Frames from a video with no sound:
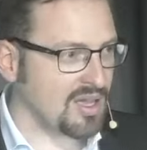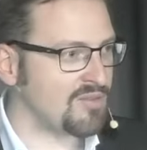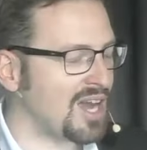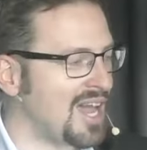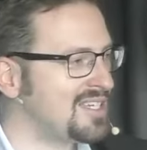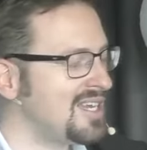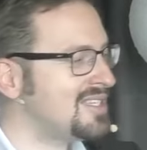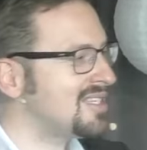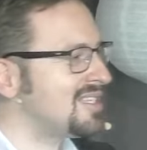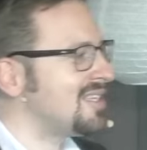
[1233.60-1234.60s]
Vielleicht
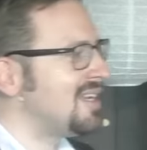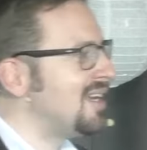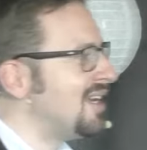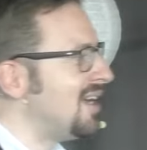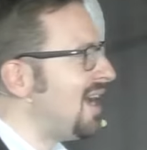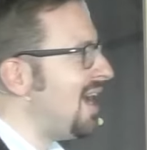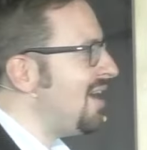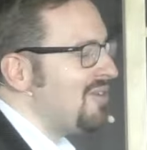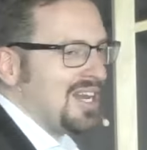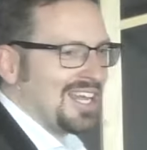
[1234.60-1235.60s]
ist es
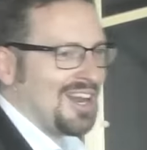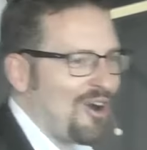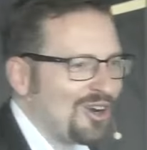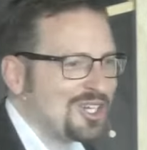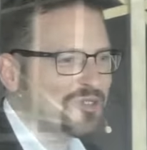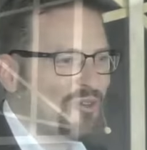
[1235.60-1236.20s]
ein wenig ein hartes